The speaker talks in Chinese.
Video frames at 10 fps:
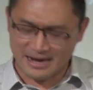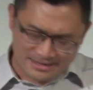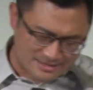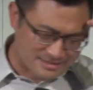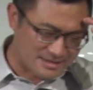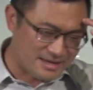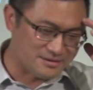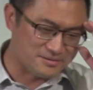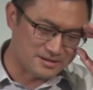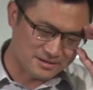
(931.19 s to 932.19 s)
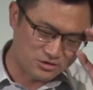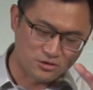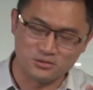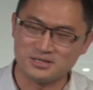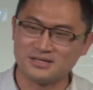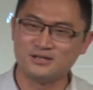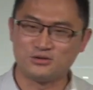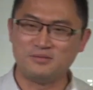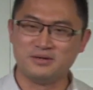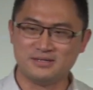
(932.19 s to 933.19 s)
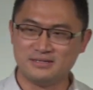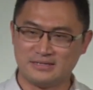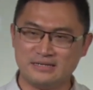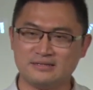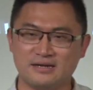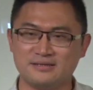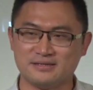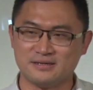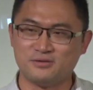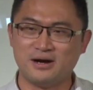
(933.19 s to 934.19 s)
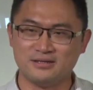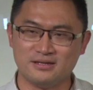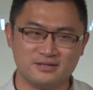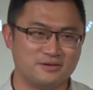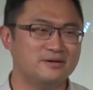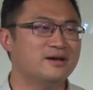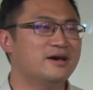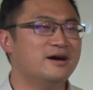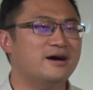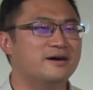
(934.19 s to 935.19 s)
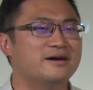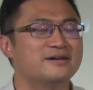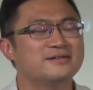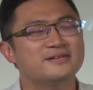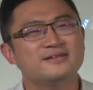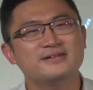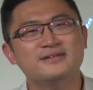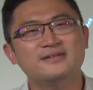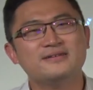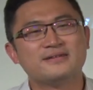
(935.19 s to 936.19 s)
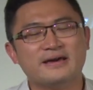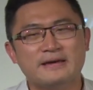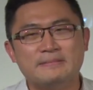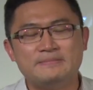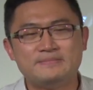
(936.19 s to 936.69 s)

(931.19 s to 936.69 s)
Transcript: 还是现在有那个救护车是专门是精神疾患的那种？啊，可以。